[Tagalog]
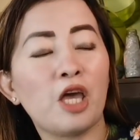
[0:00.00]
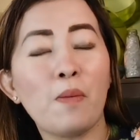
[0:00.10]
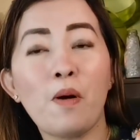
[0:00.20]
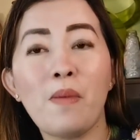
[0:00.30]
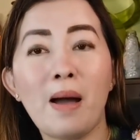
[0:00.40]

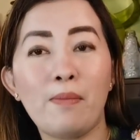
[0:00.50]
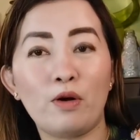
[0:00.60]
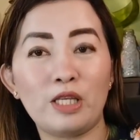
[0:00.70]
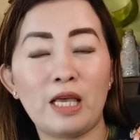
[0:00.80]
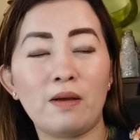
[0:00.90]
Ngayon po mga
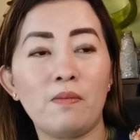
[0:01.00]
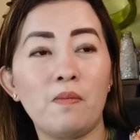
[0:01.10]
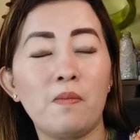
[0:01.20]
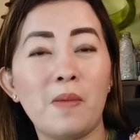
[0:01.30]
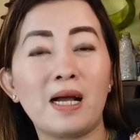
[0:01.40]
bossing,
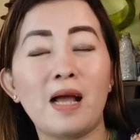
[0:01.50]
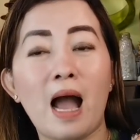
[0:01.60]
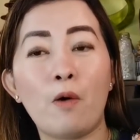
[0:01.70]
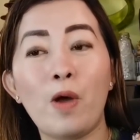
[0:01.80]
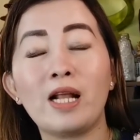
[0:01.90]

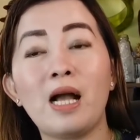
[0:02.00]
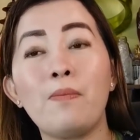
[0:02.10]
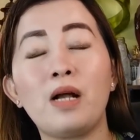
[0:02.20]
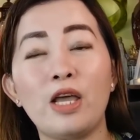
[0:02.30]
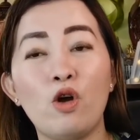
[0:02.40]

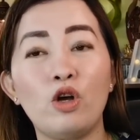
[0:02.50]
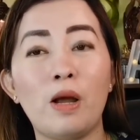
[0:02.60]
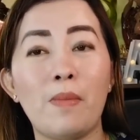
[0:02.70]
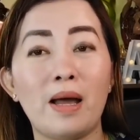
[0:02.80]
mag-welcome kayo ng